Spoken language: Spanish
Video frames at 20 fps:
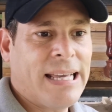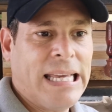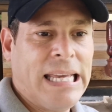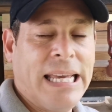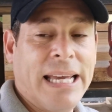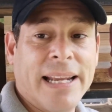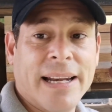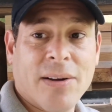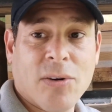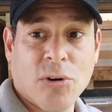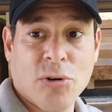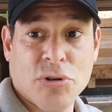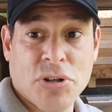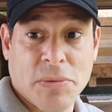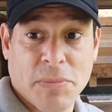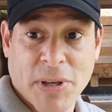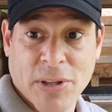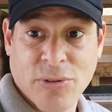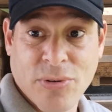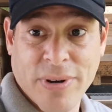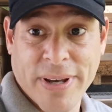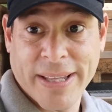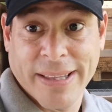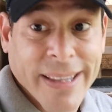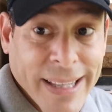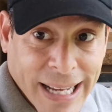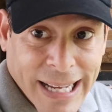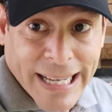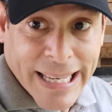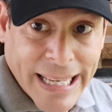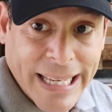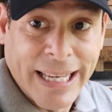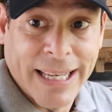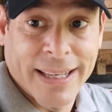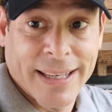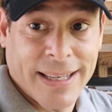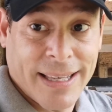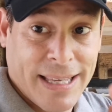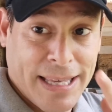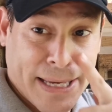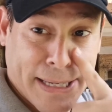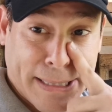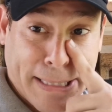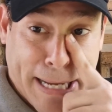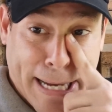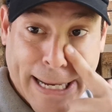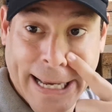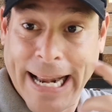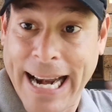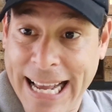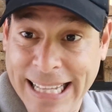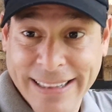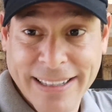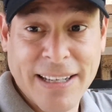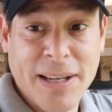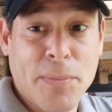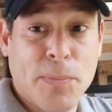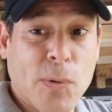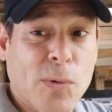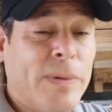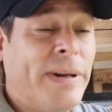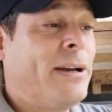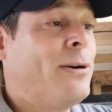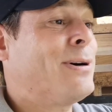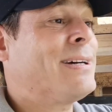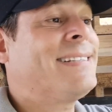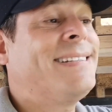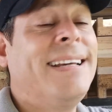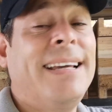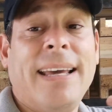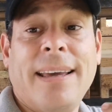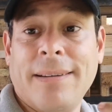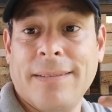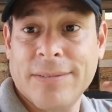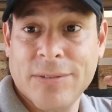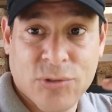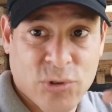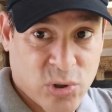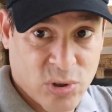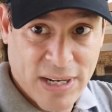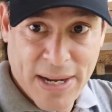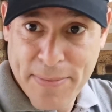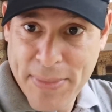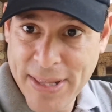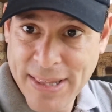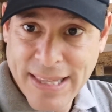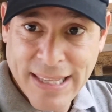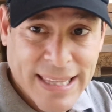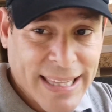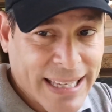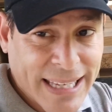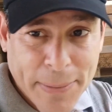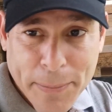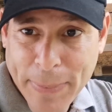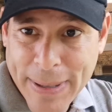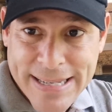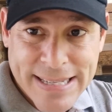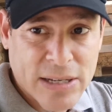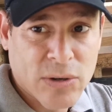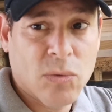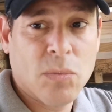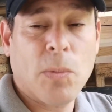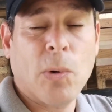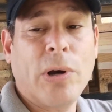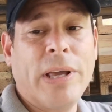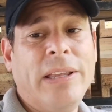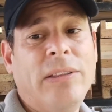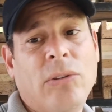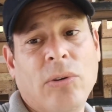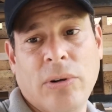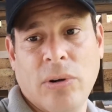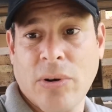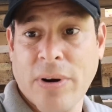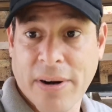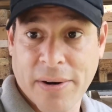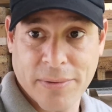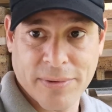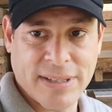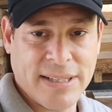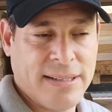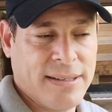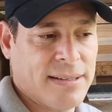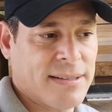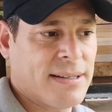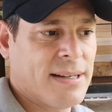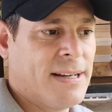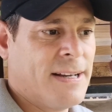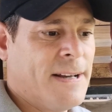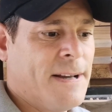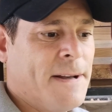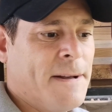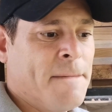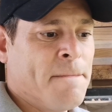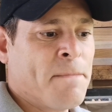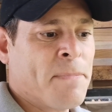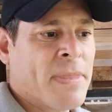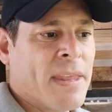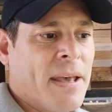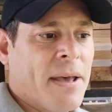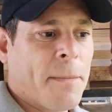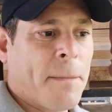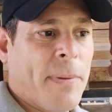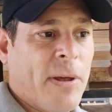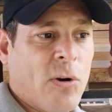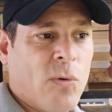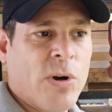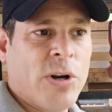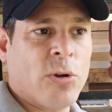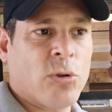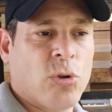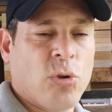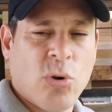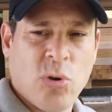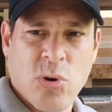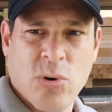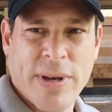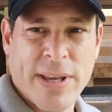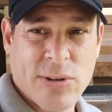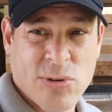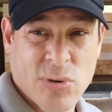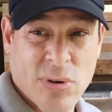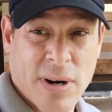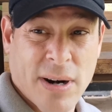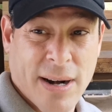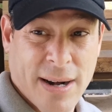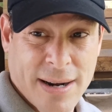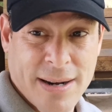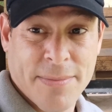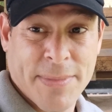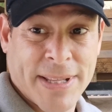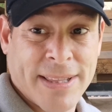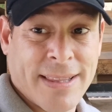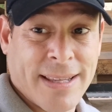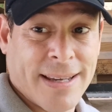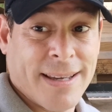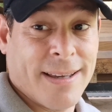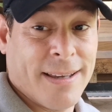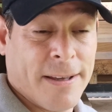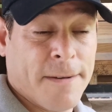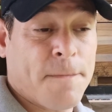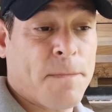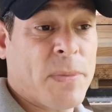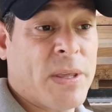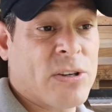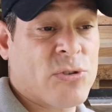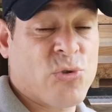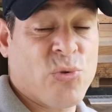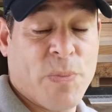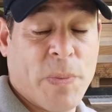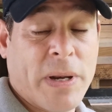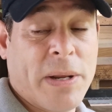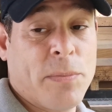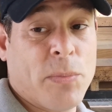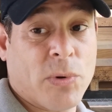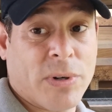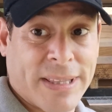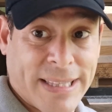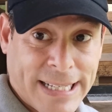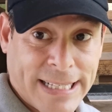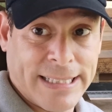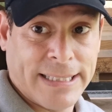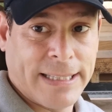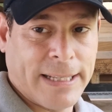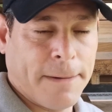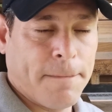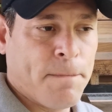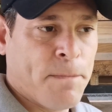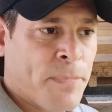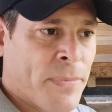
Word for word: Y el conocimiento está aquí y está gratis y público, así que solamente es de que pases un poquito y lo revises. Pero bueno, todo eso realmente es súper importante.